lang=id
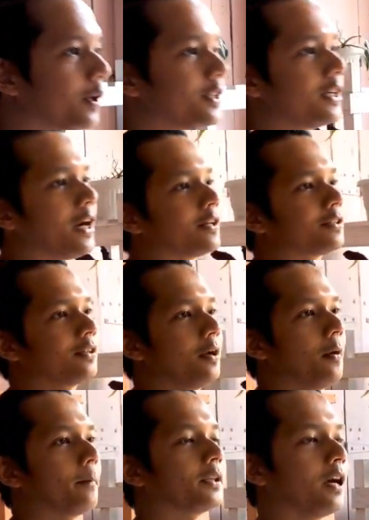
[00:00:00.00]
aja guys
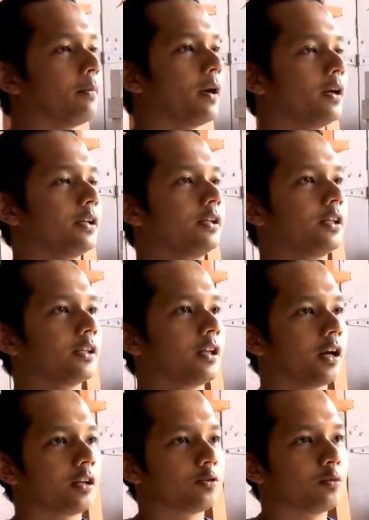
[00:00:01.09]
pertama ini kita
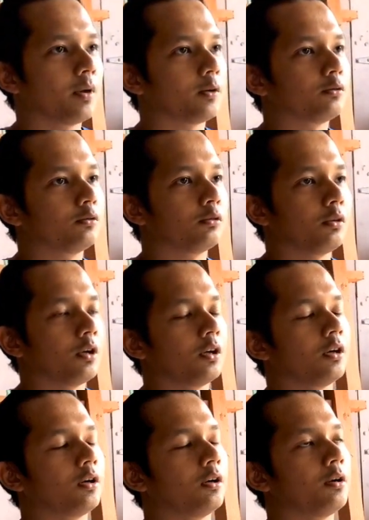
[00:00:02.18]
akan coba untuk
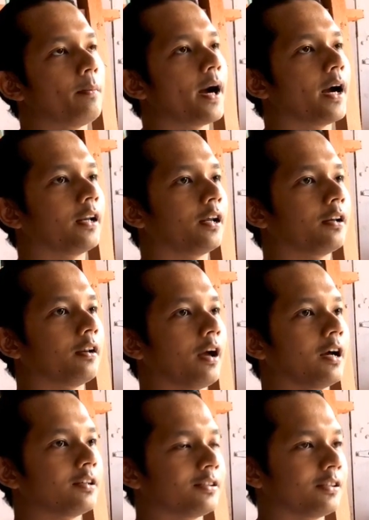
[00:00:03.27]
uh, makanan
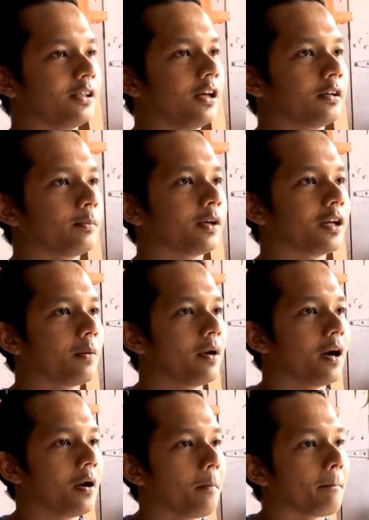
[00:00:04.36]
khas yang bernama
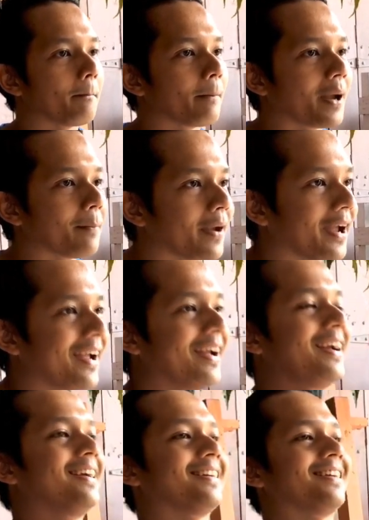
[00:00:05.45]
memek
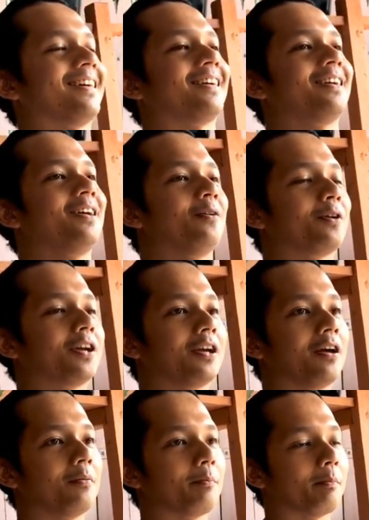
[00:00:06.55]
Oke ya oke
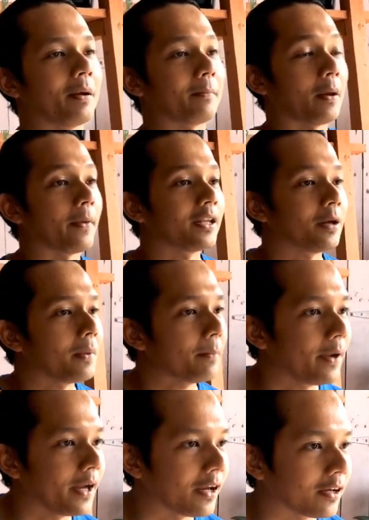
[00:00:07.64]
ya nah, namanya
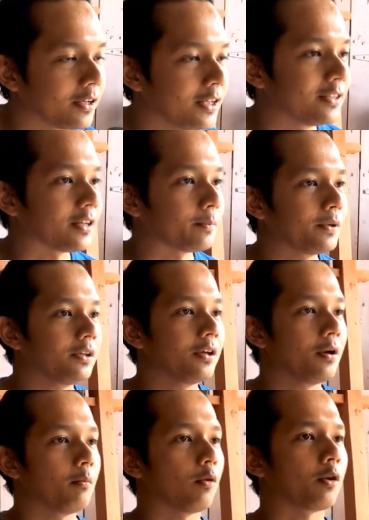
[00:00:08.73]
memek ya tapi
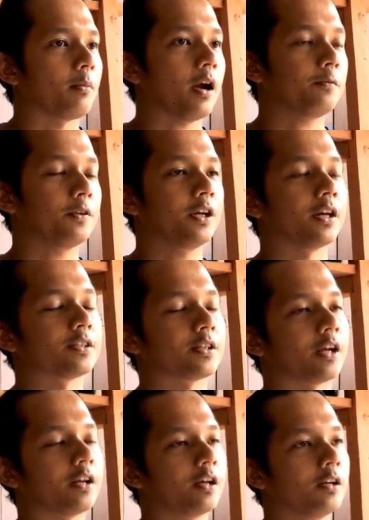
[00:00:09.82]
mohon maaf nih guys
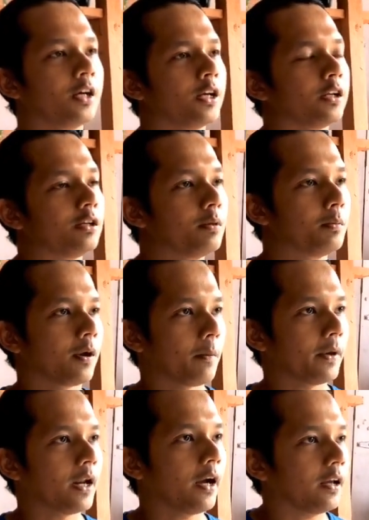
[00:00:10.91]
karena di beberapa
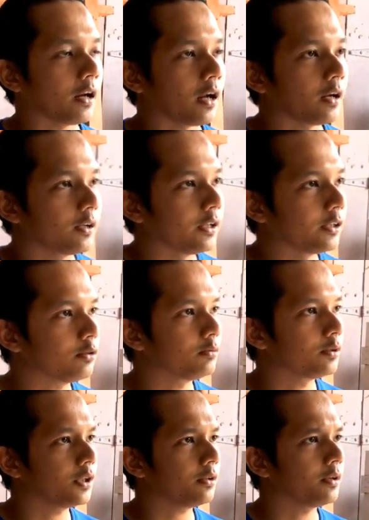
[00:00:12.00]
daerah itu
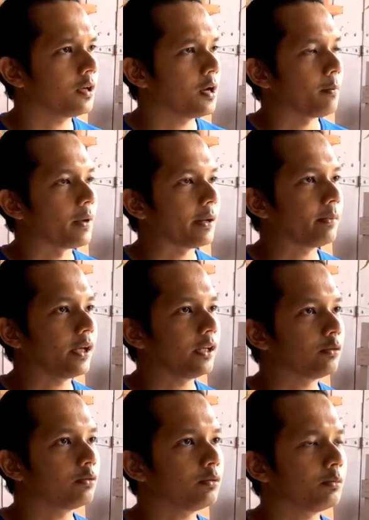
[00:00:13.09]
mungkin memek
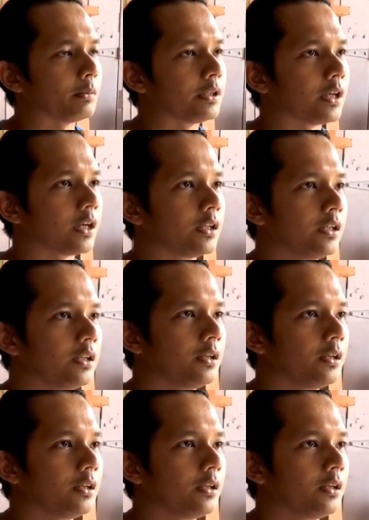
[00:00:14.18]
itu menjadi